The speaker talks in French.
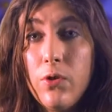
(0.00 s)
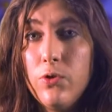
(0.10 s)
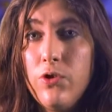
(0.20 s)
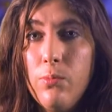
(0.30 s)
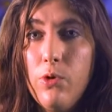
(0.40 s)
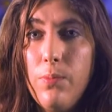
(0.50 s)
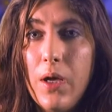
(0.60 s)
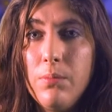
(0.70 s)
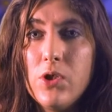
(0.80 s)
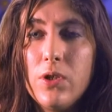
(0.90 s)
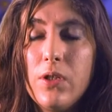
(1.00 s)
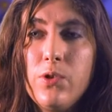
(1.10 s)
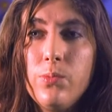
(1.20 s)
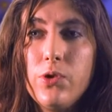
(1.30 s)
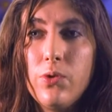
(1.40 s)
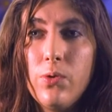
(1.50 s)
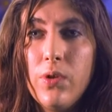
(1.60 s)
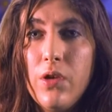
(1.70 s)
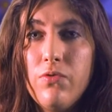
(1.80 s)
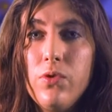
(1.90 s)
quand le temps me le permet, je résume ce que l'on
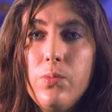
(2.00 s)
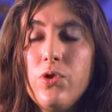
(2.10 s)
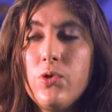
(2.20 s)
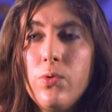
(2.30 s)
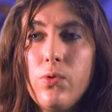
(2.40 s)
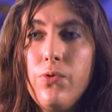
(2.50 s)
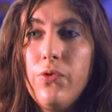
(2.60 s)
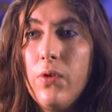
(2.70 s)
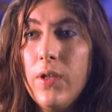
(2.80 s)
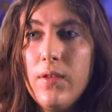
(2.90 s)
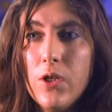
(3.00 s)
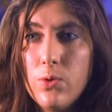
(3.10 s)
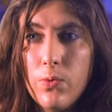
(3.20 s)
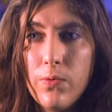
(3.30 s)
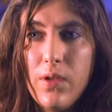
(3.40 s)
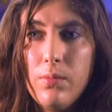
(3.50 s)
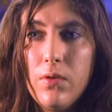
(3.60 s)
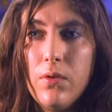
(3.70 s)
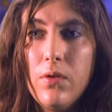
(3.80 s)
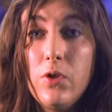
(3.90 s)
a vu et puis je conclus sur l'intérêt du concept
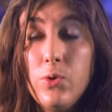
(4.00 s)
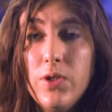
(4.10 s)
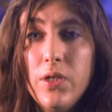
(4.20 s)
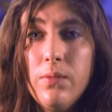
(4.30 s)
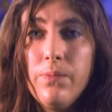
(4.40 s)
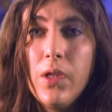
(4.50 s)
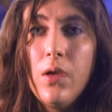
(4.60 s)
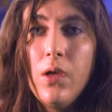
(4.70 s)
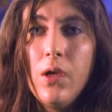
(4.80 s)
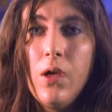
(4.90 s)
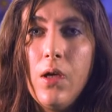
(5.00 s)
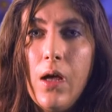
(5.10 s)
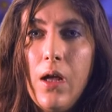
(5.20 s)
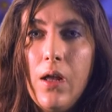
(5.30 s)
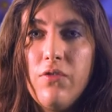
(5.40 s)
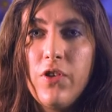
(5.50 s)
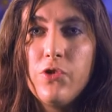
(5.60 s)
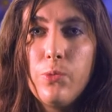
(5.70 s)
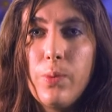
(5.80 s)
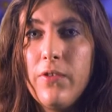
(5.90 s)
euh, étudié. À la fin,
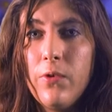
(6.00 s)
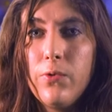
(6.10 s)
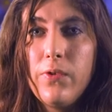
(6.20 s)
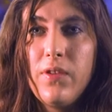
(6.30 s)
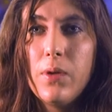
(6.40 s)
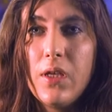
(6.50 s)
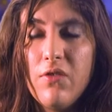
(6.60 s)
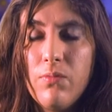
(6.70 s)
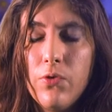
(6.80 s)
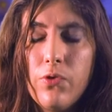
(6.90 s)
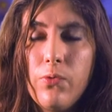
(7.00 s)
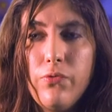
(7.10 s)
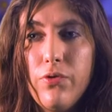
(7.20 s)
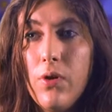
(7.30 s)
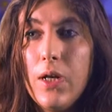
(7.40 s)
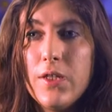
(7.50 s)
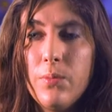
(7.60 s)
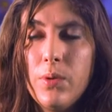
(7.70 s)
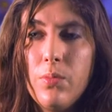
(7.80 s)
je présente aussi brièvement ce qu'on fera la semaine